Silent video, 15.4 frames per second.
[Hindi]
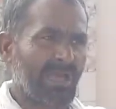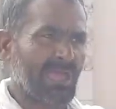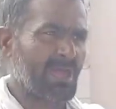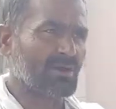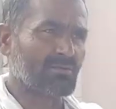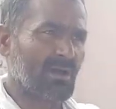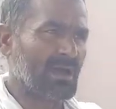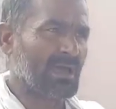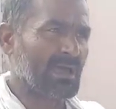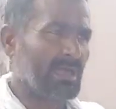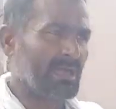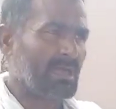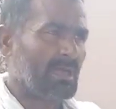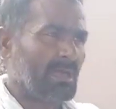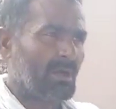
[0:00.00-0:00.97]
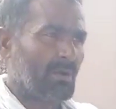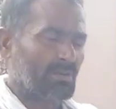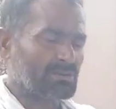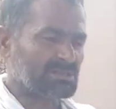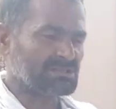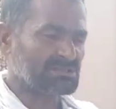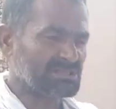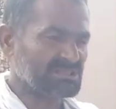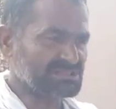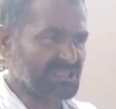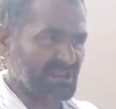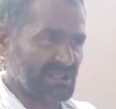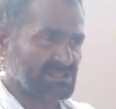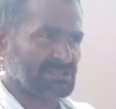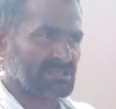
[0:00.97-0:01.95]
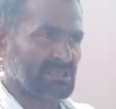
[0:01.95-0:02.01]
आया हुआ है और किसी
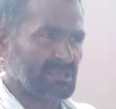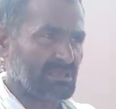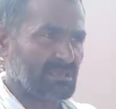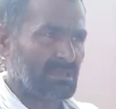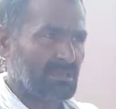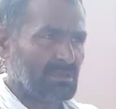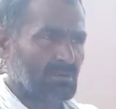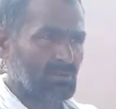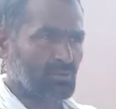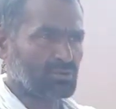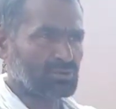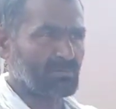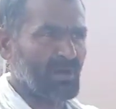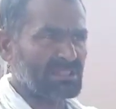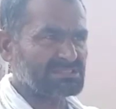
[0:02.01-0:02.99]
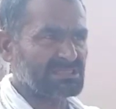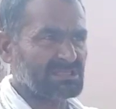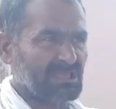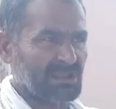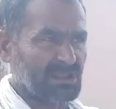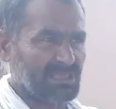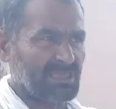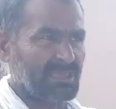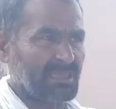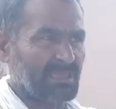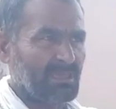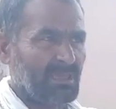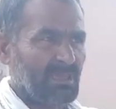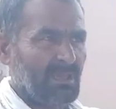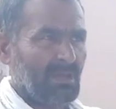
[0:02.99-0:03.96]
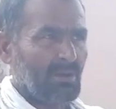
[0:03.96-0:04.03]
तरह से गुटबाजी करके
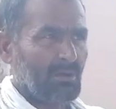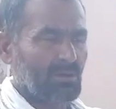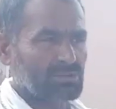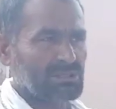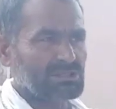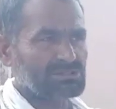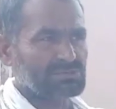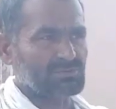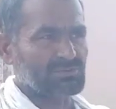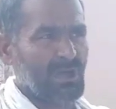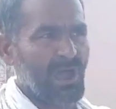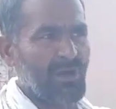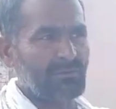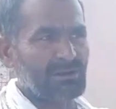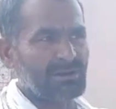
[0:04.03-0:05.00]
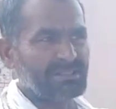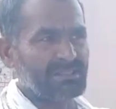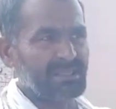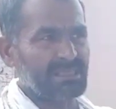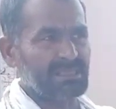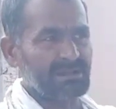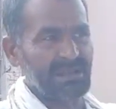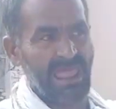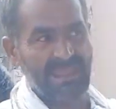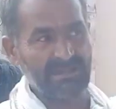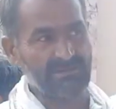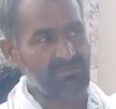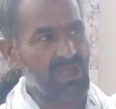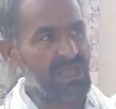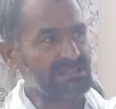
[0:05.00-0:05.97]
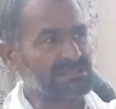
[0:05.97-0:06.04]
और के चुनाव लड़ने की
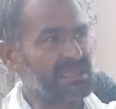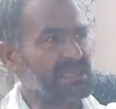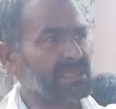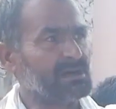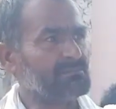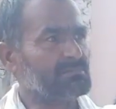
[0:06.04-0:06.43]
लाइन में आ जाएं